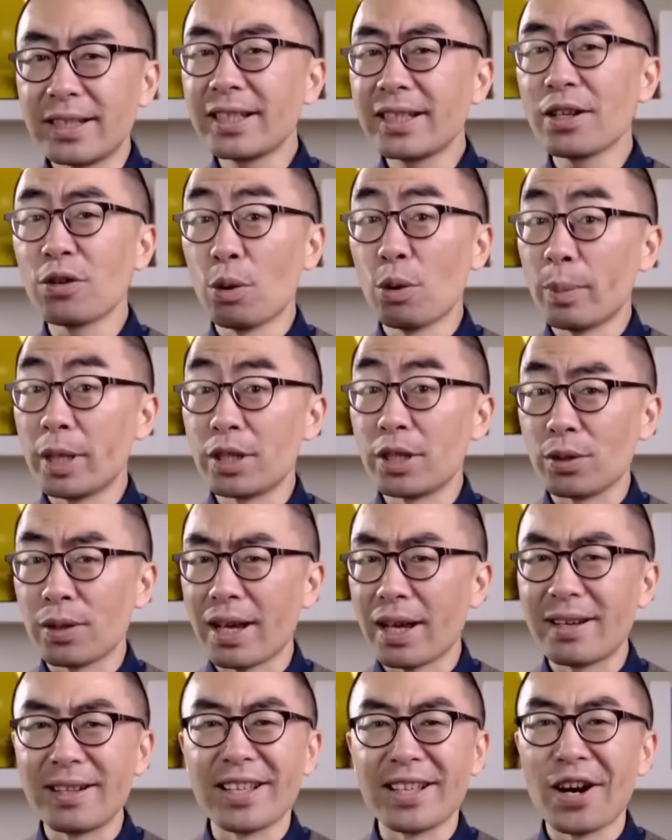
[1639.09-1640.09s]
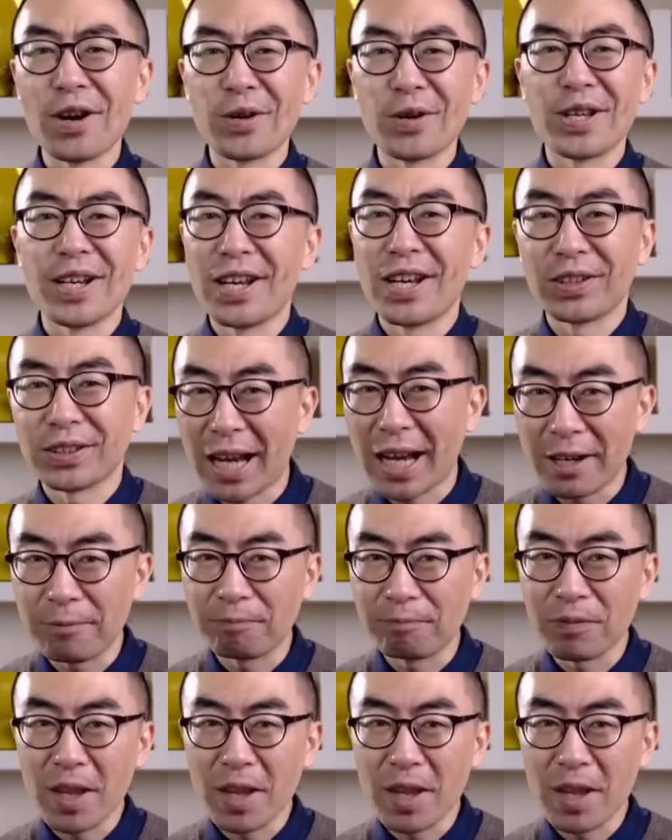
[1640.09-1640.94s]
今天我们就来聊一聊它。